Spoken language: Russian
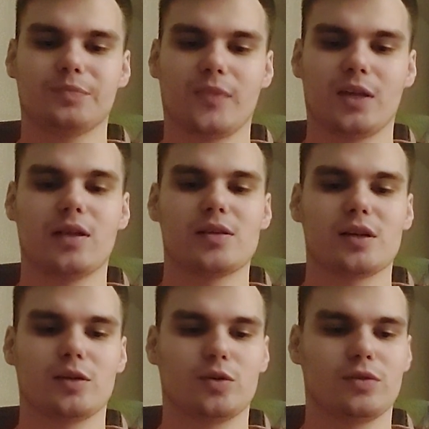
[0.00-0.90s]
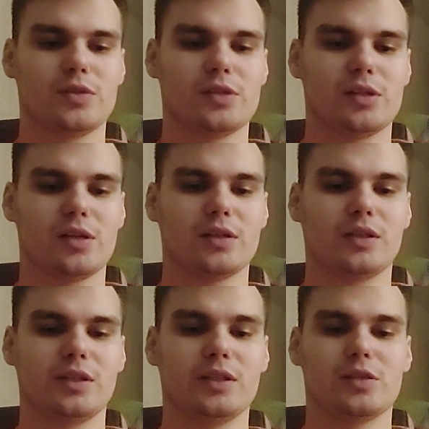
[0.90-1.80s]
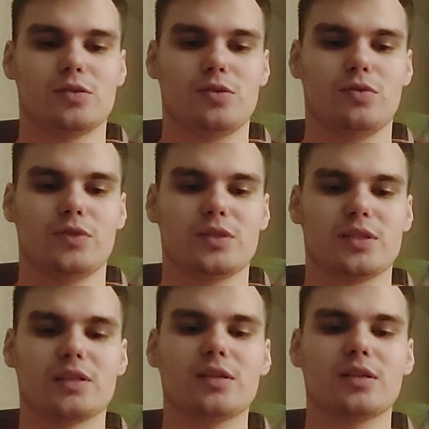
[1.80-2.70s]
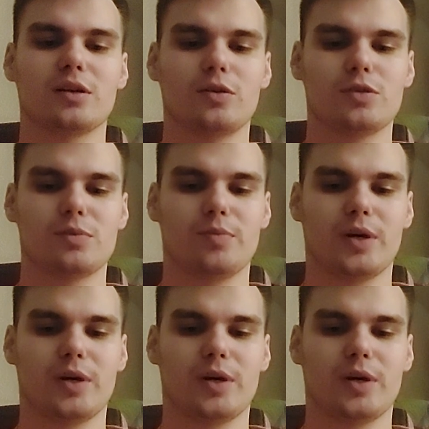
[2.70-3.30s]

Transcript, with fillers: одна из которых ветеринарная клиника «Зоовет-центр» находится